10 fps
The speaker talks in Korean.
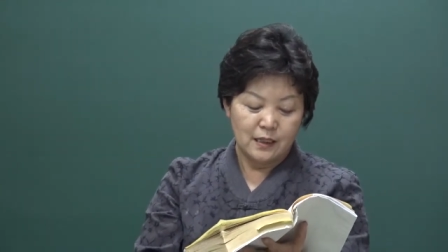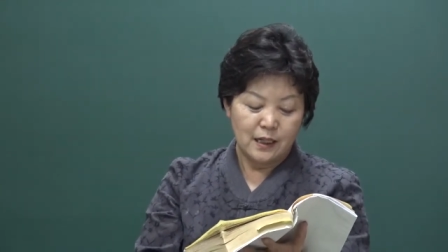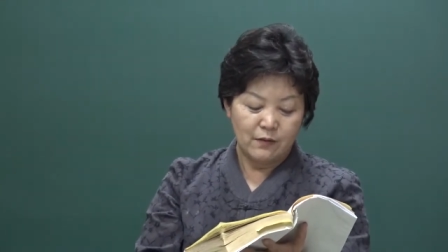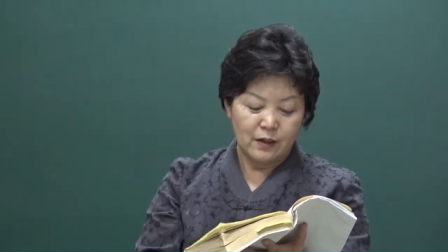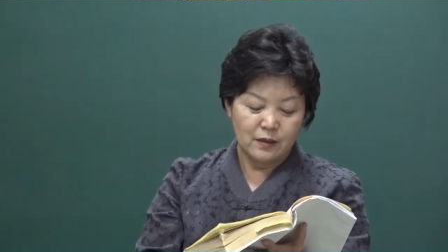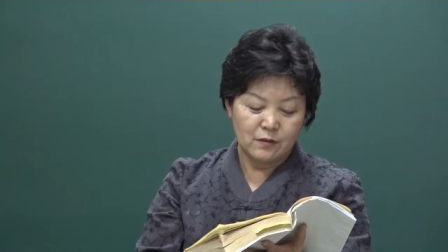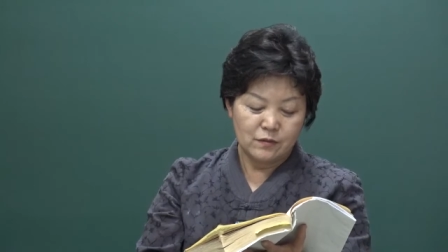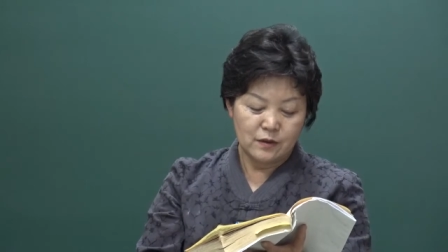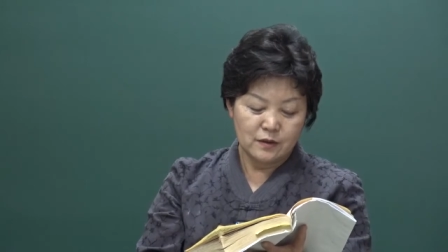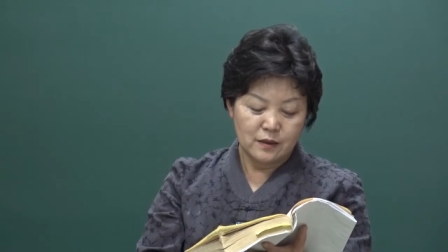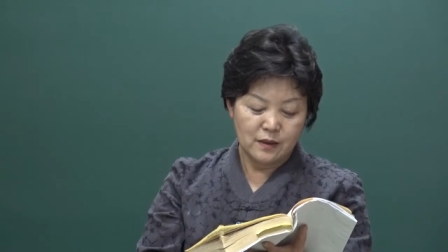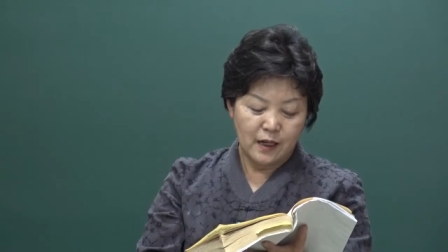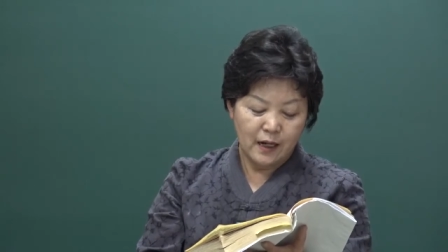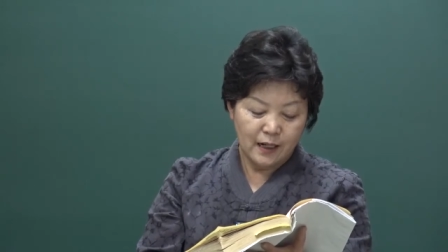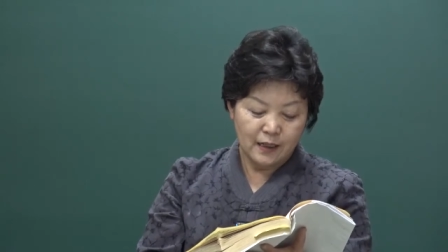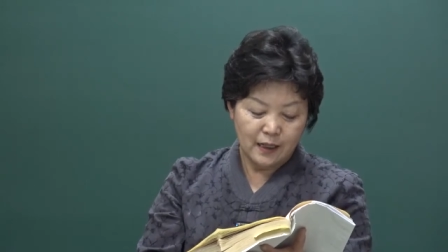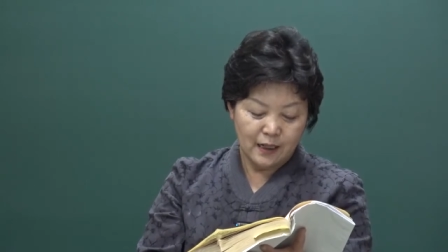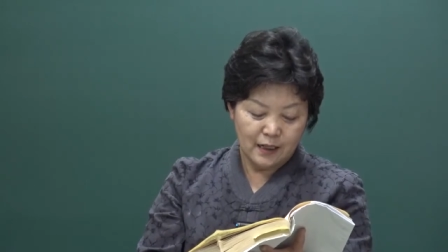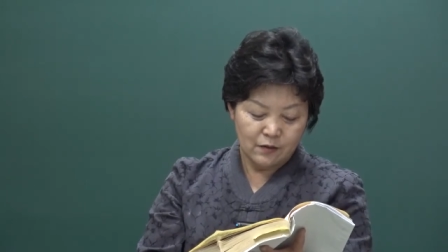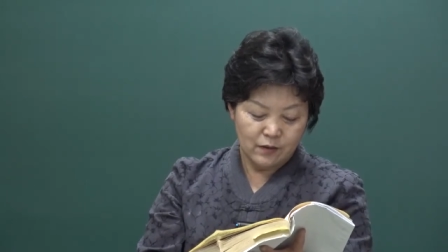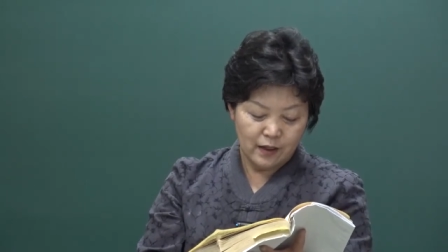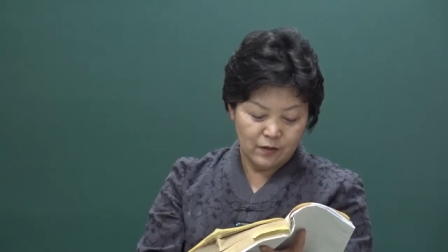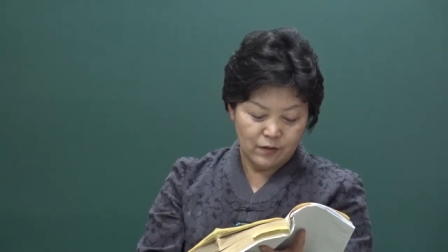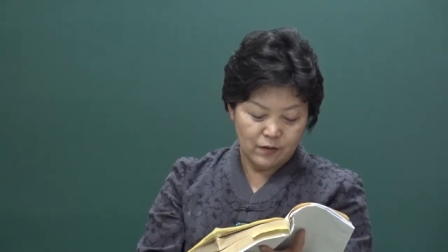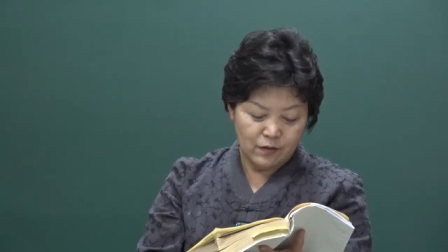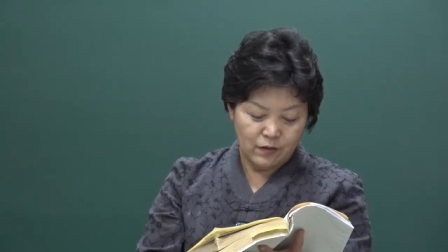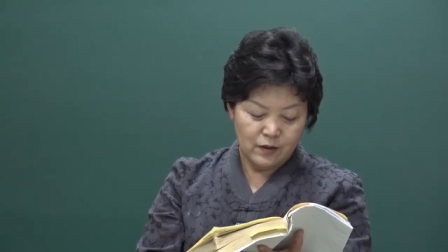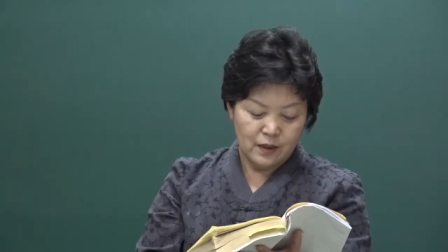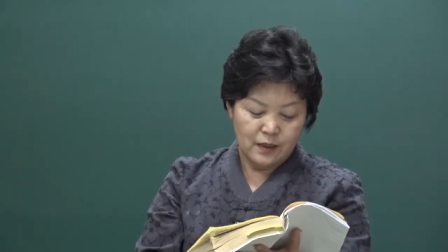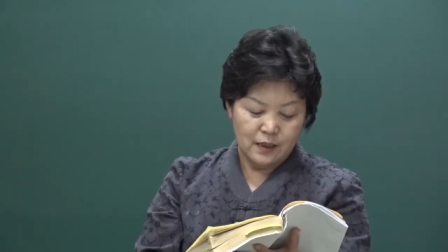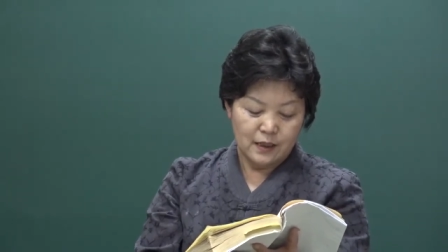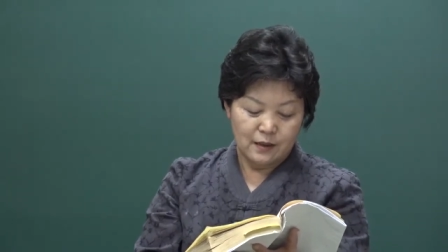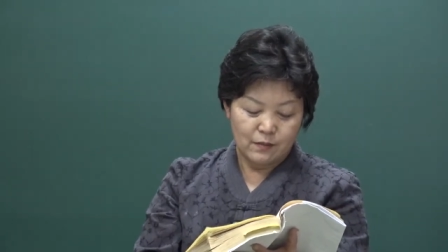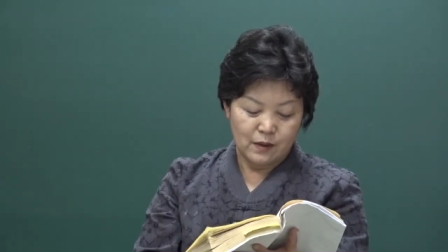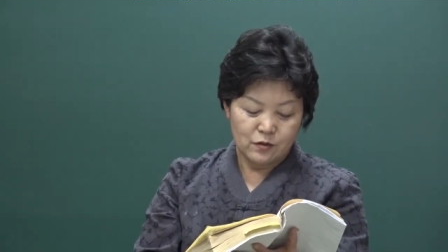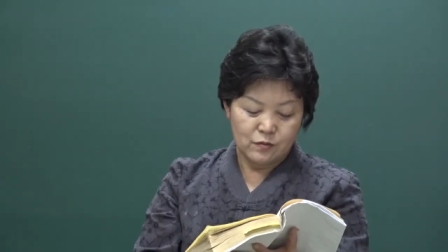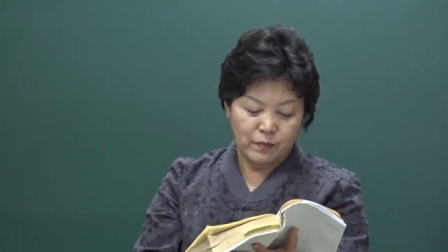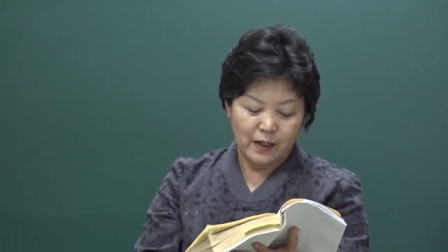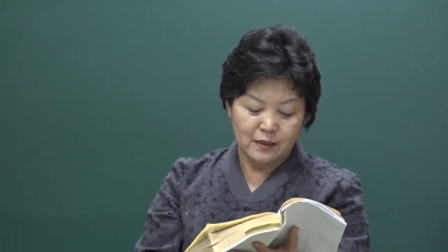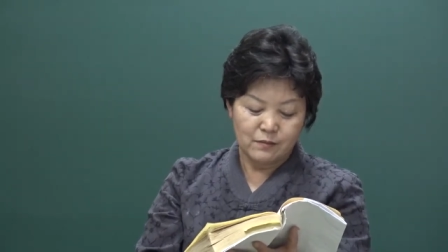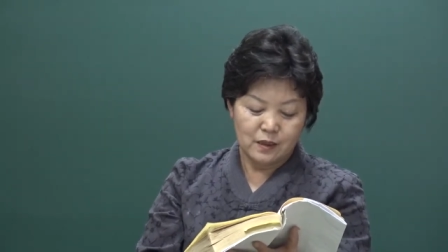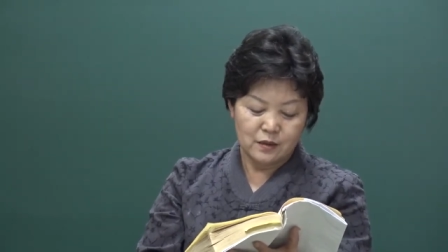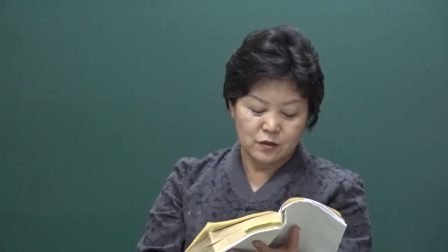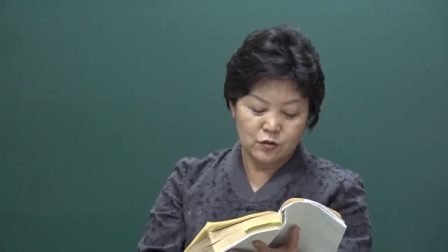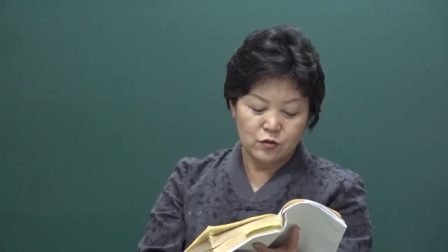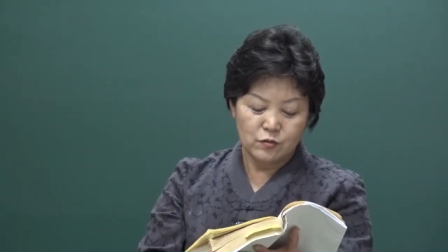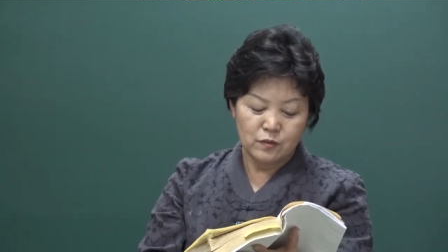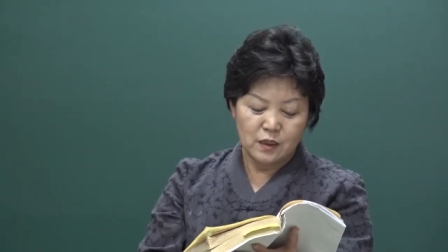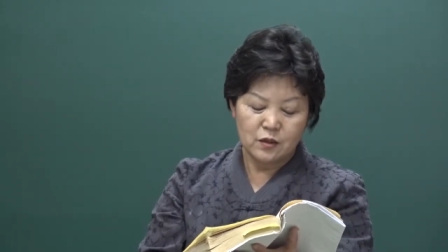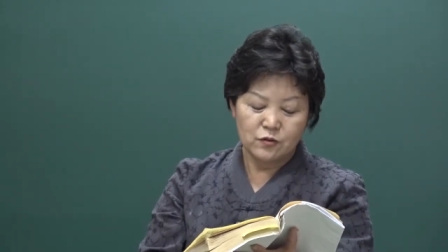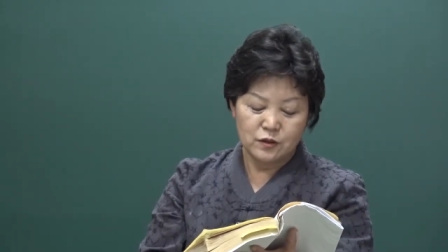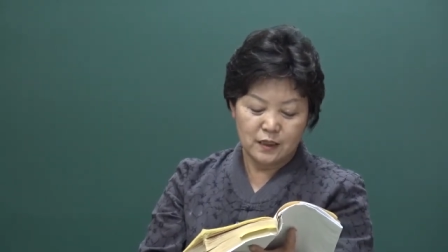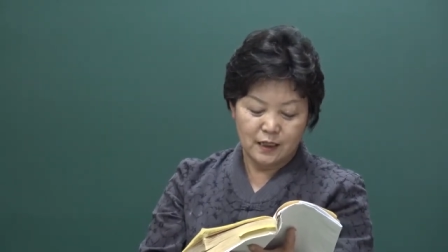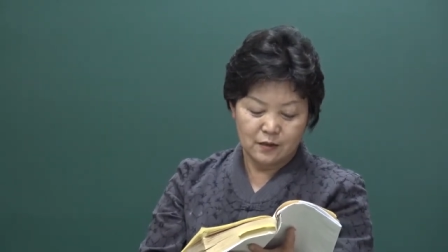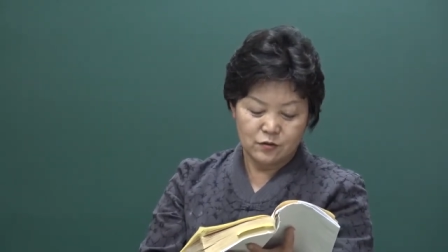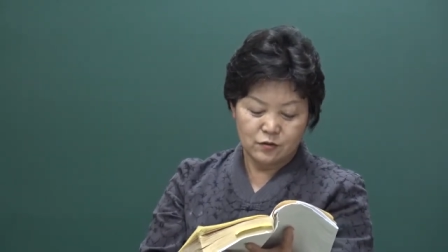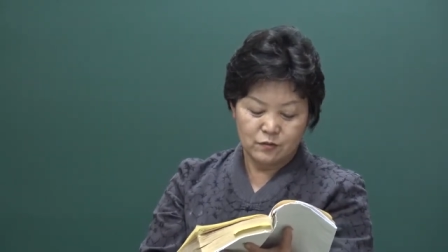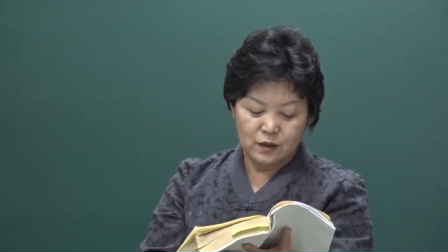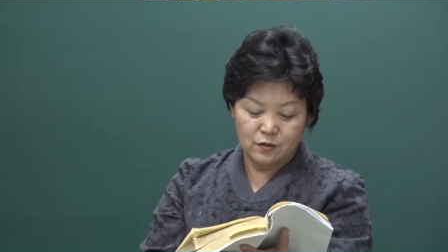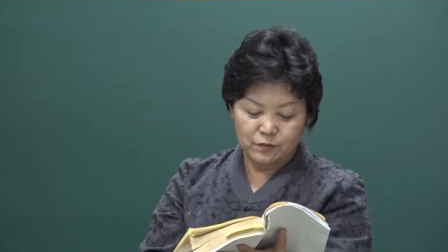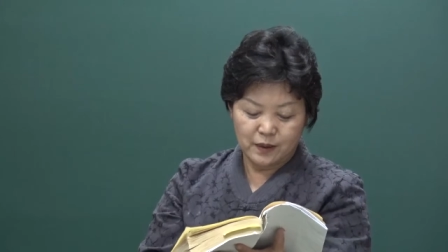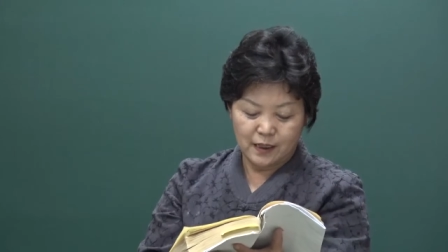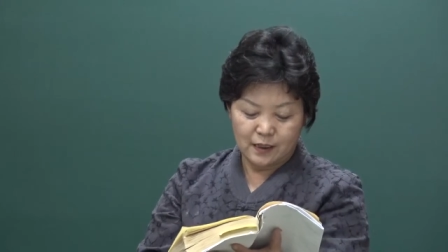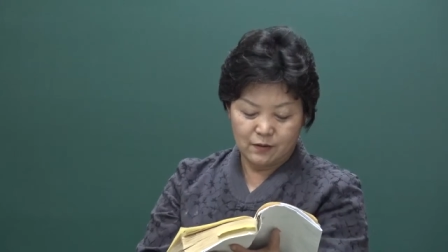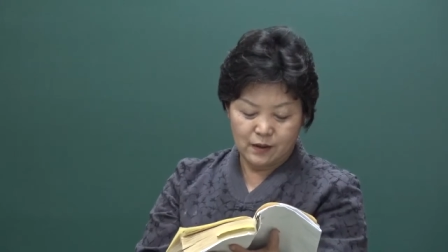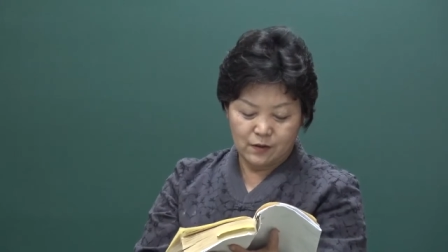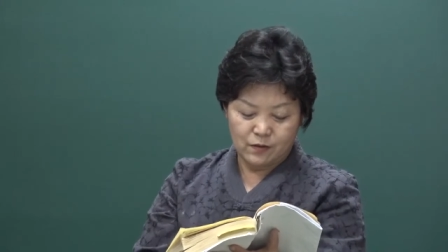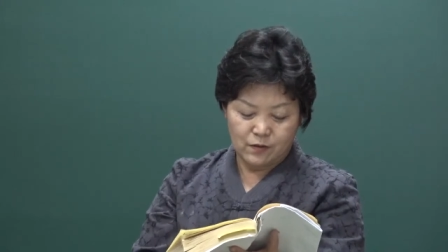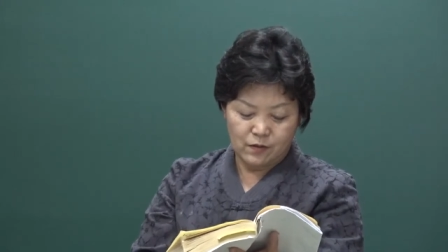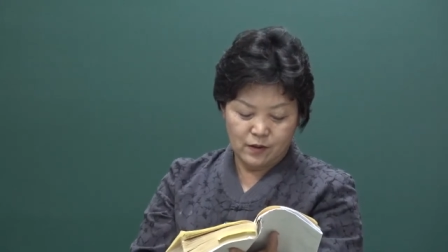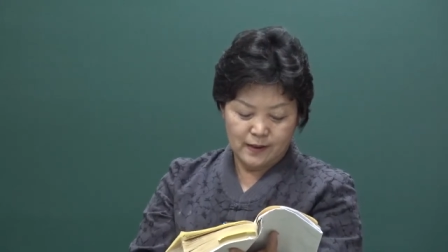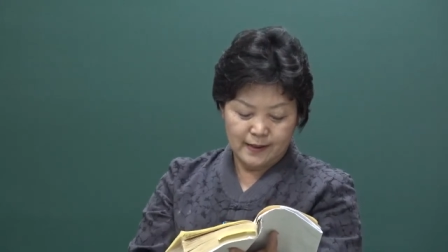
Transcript: 때와 더불어서 행한다라고 했고 그 다음에 발음이 그저 조금 이로우니라 조금 이롭다라고 했고